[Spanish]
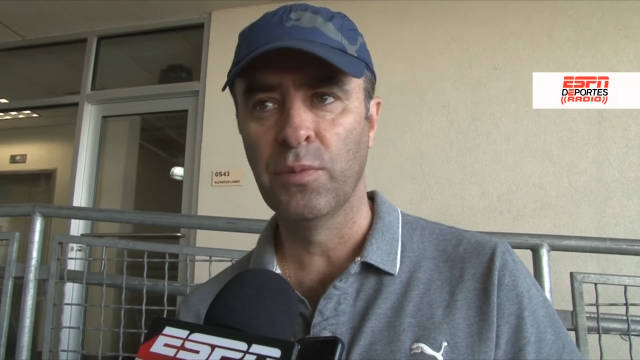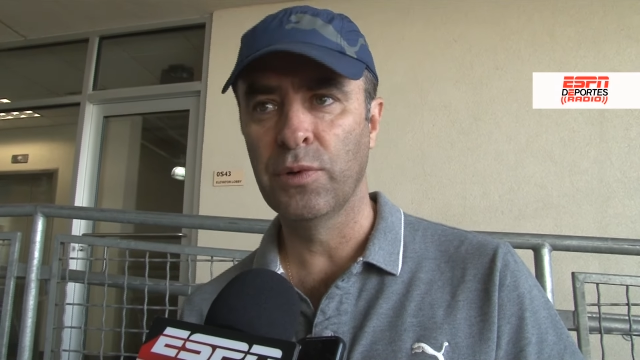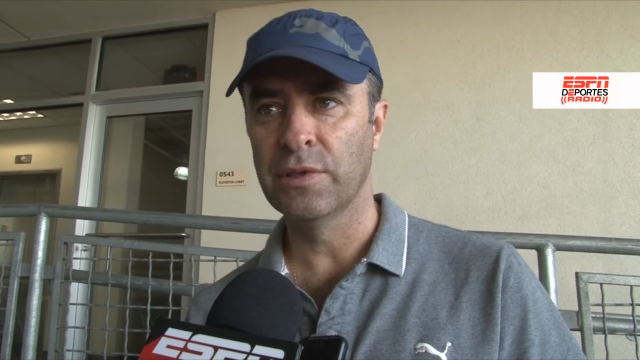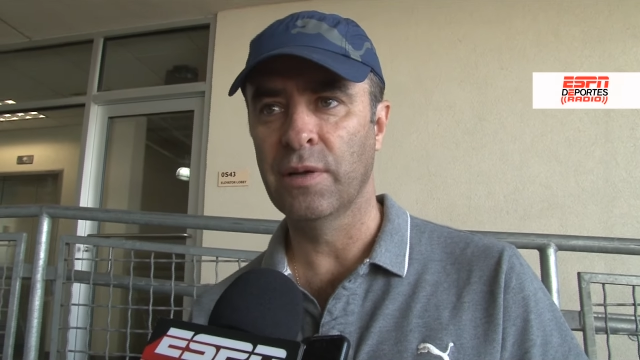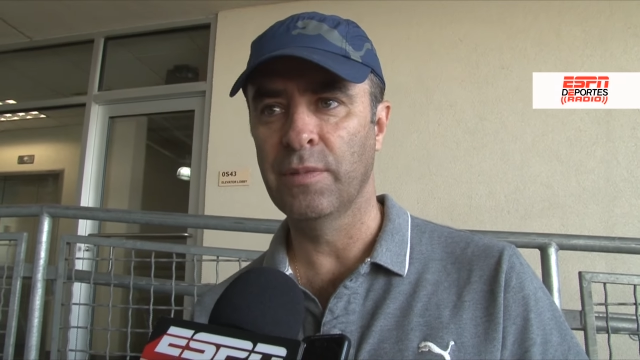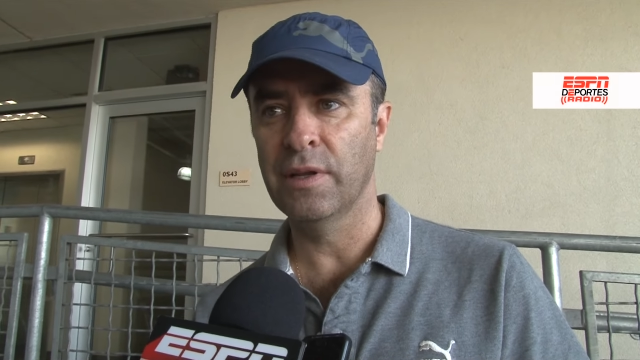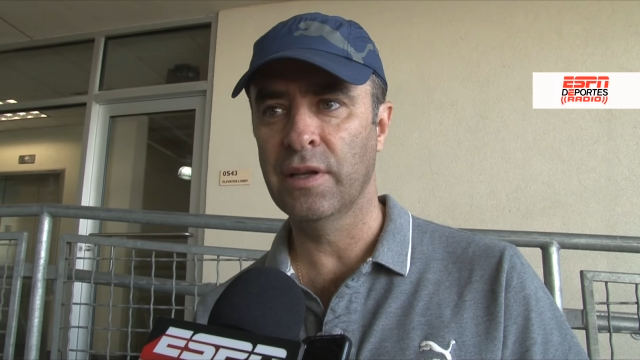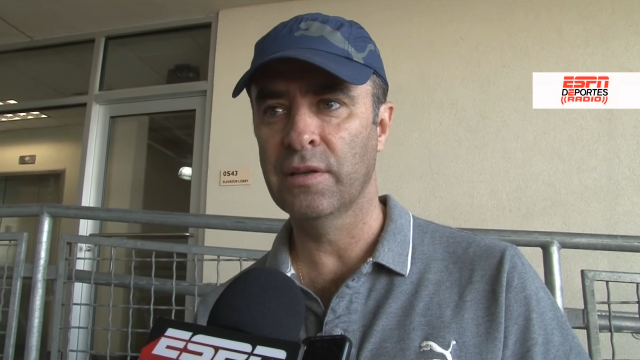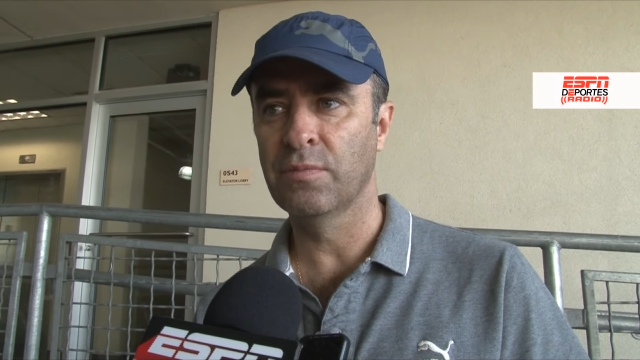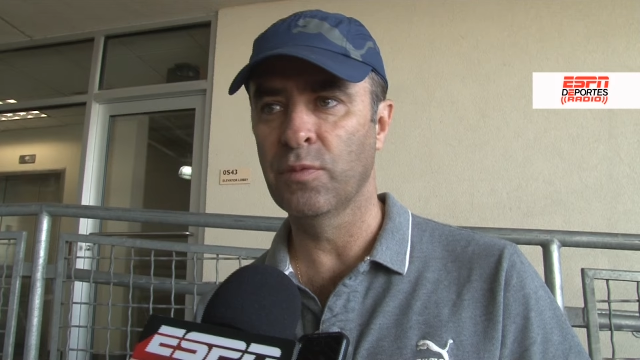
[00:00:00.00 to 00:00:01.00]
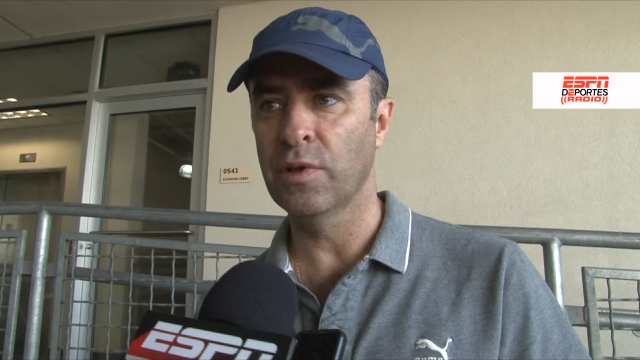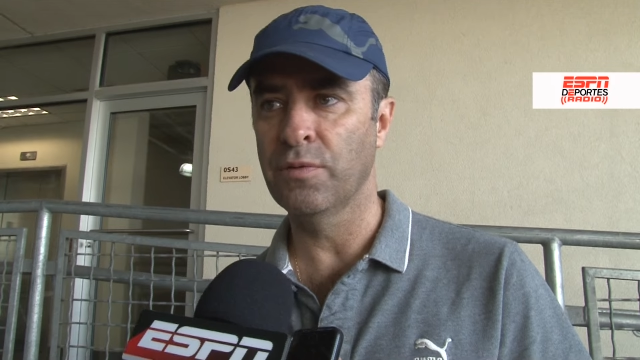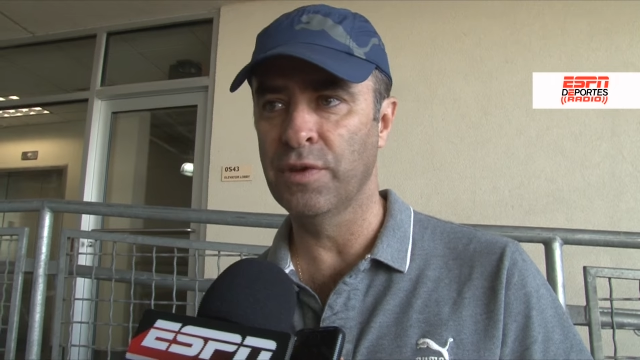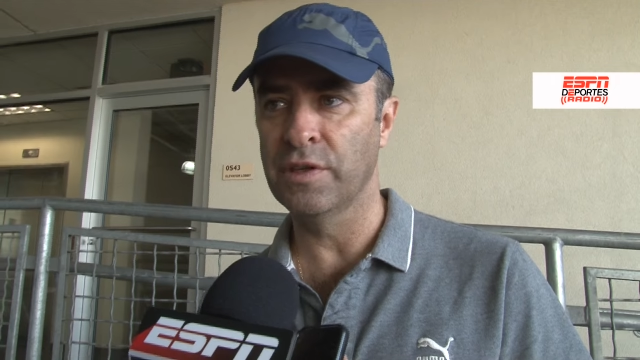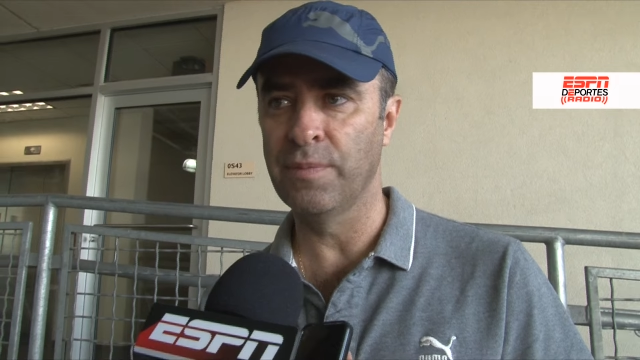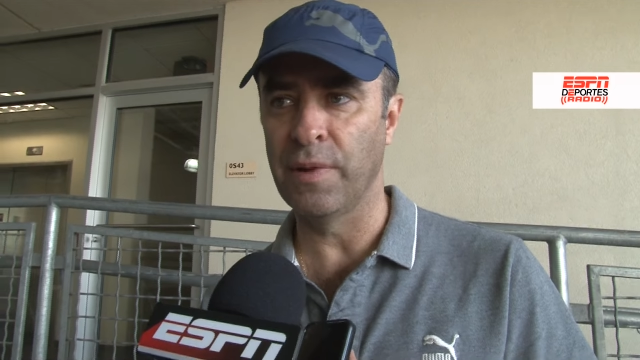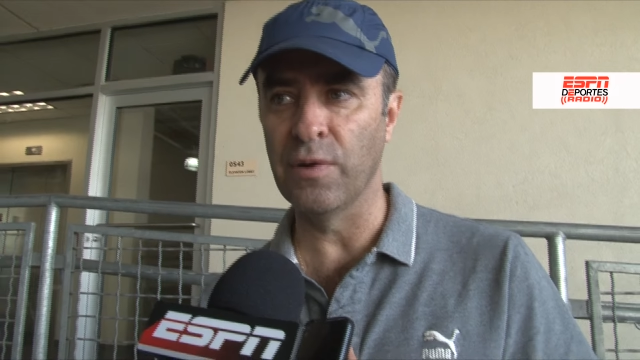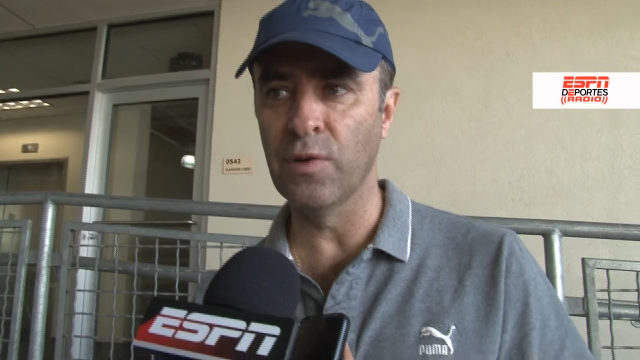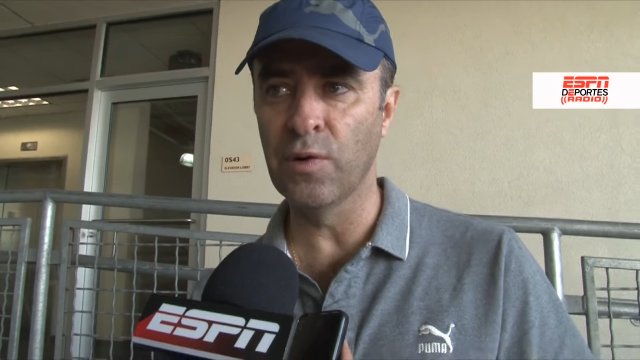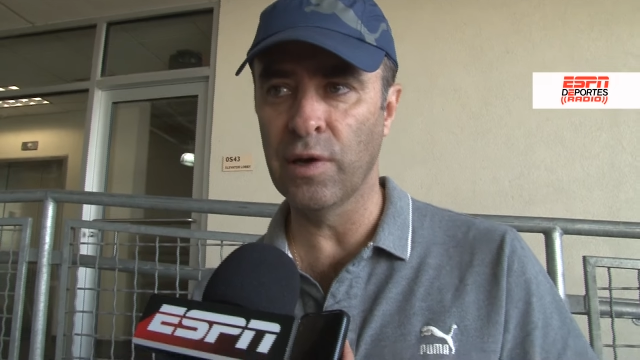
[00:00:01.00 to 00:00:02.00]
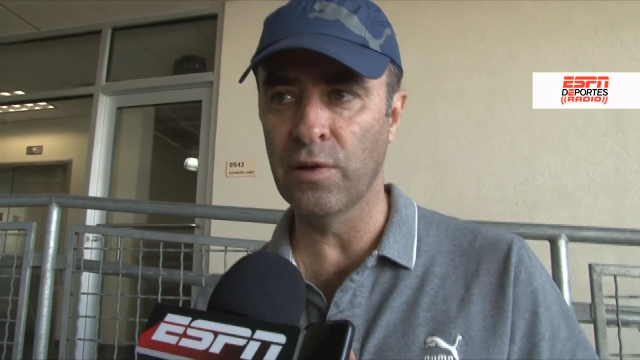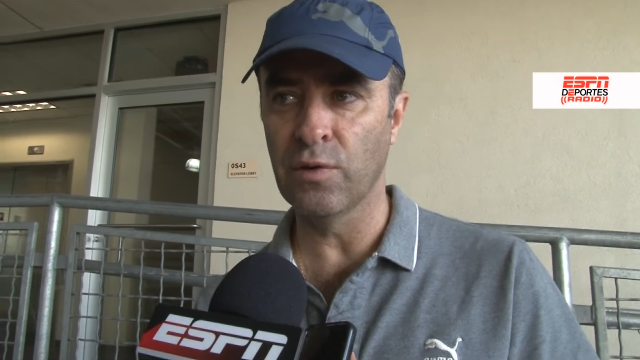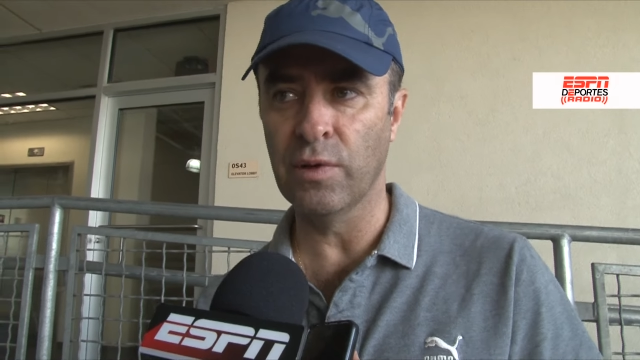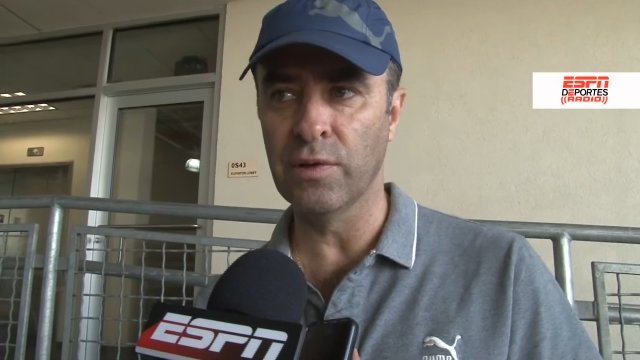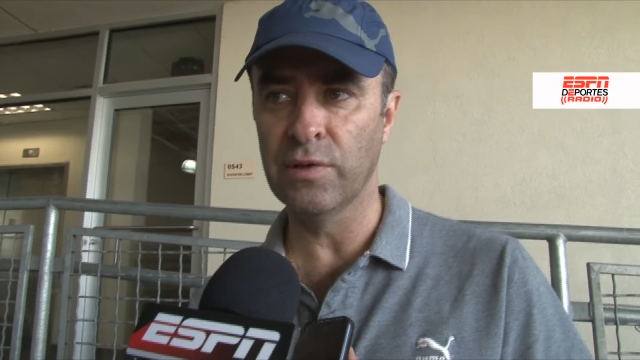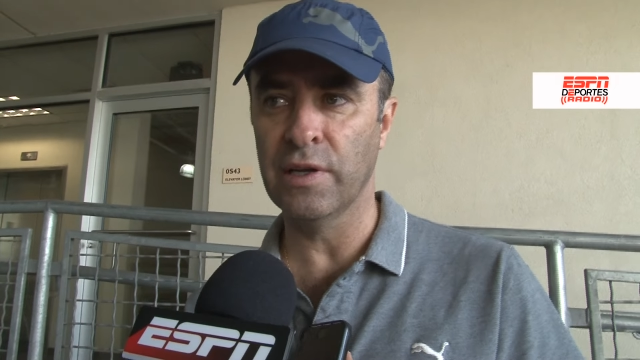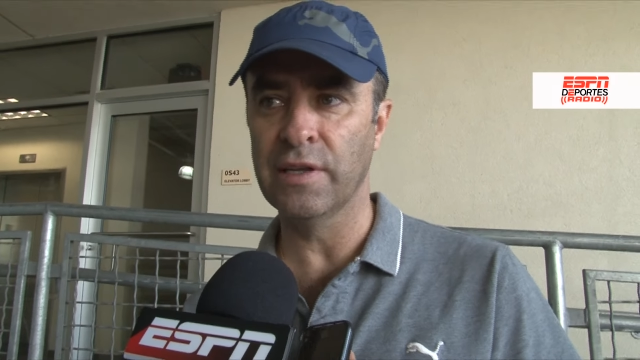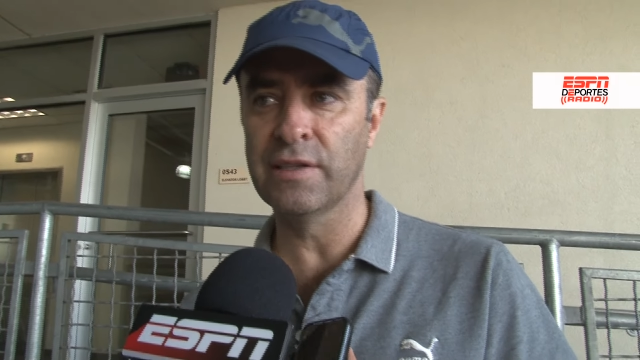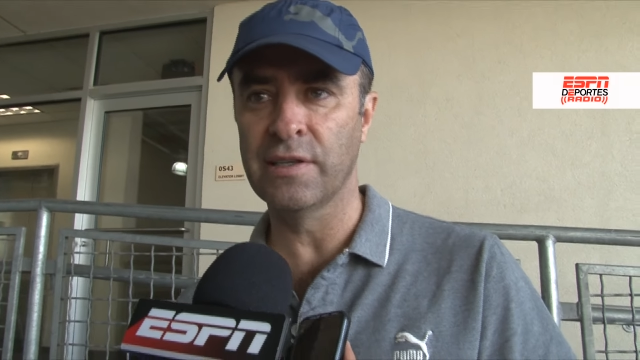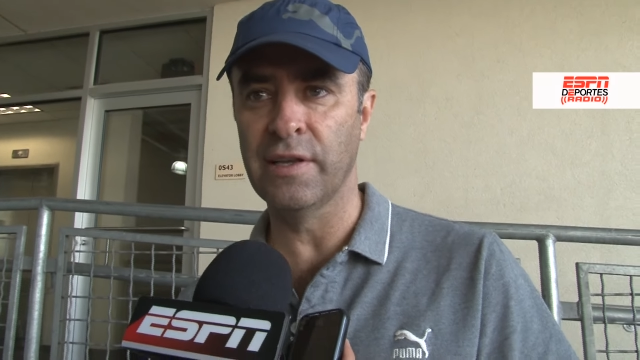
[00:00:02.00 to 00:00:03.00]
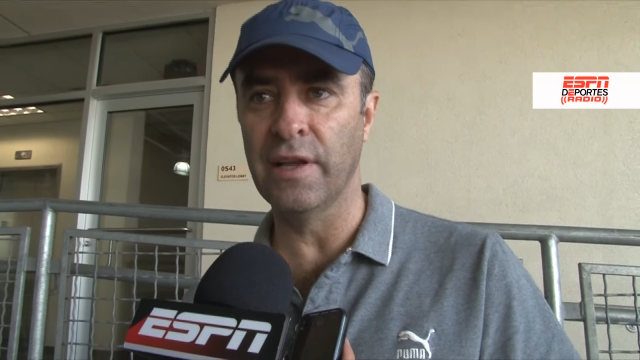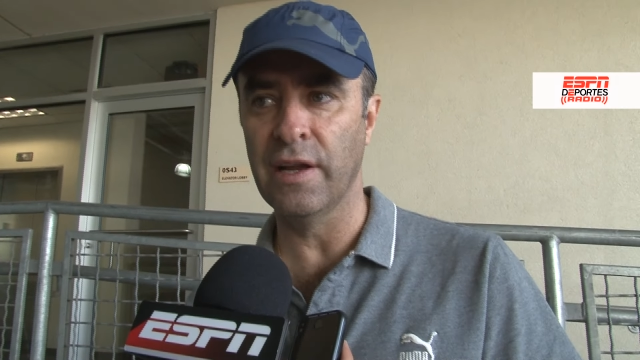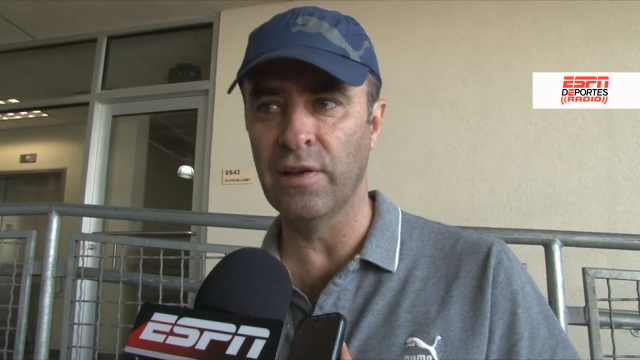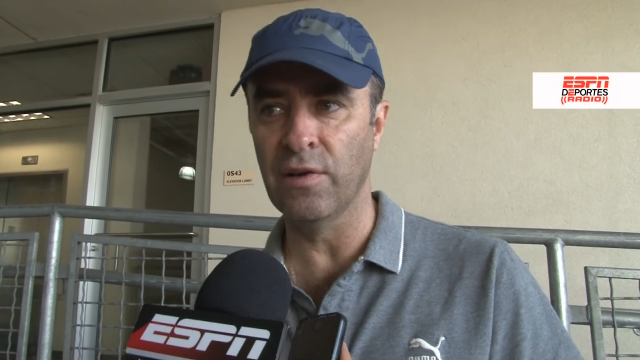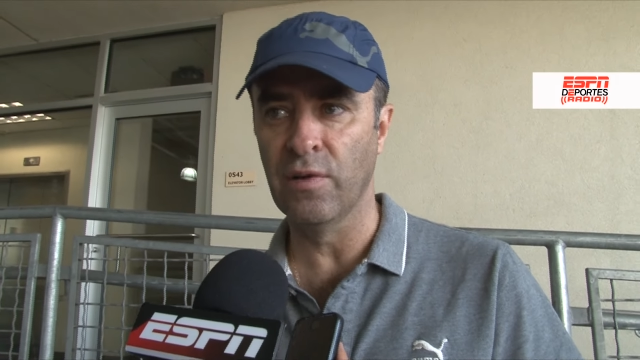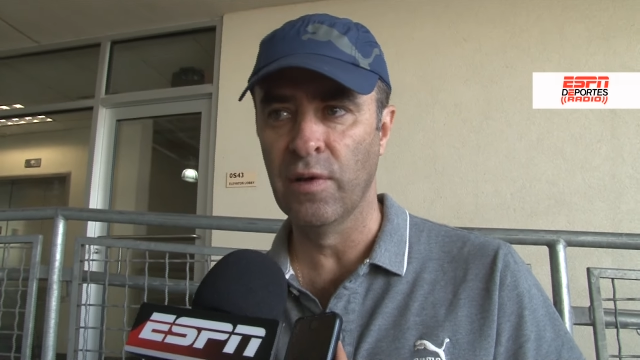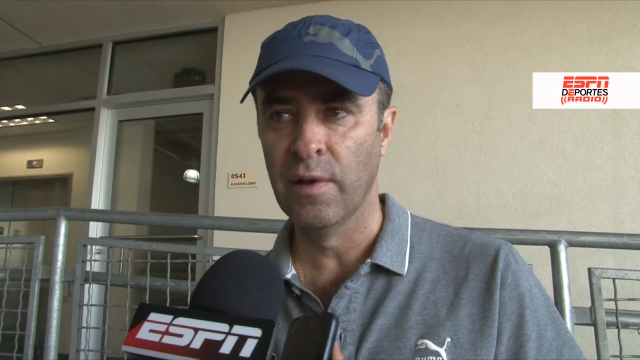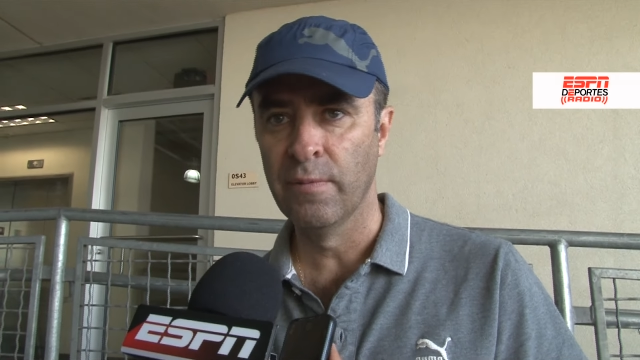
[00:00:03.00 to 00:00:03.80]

pues también es muy difícil para un jugador cuando tiene ese escenario